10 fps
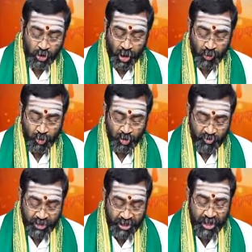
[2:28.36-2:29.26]
రాముడు
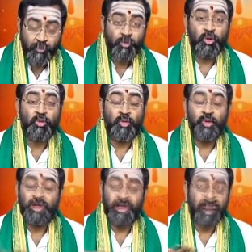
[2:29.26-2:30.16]
వీడే
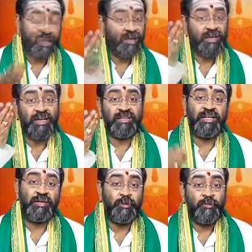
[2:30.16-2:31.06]
మృక్కుడు
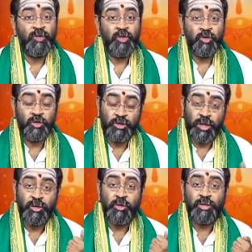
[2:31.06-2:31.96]
రణరంగధీరుడు
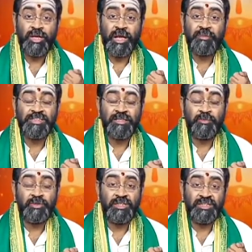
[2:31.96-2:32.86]
యుద్ధంలో ఉన్న
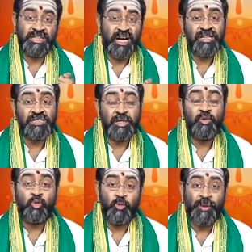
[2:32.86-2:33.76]
రామచంద్రమూర్తిని
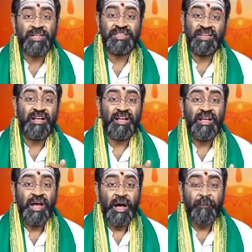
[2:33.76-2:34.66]
ధ్యానించడం ఒక ఉపాసన
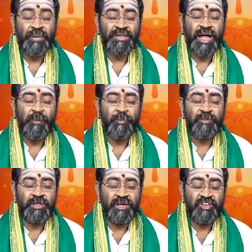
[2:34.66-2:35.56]
ఆ
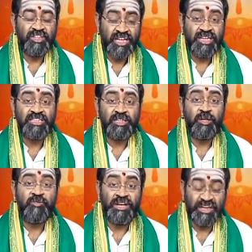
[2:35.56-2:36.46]
ప్రతాపమూర్తిని ఎవరు
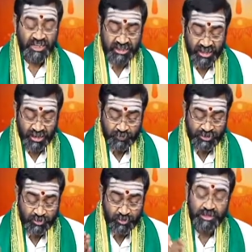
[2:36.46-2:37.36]
ధ్యానిస్తారో వారికి రక్షణ
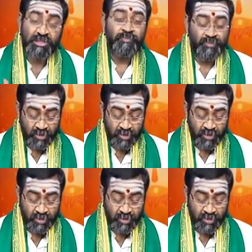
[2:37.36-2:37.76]
లభిస్తున్నది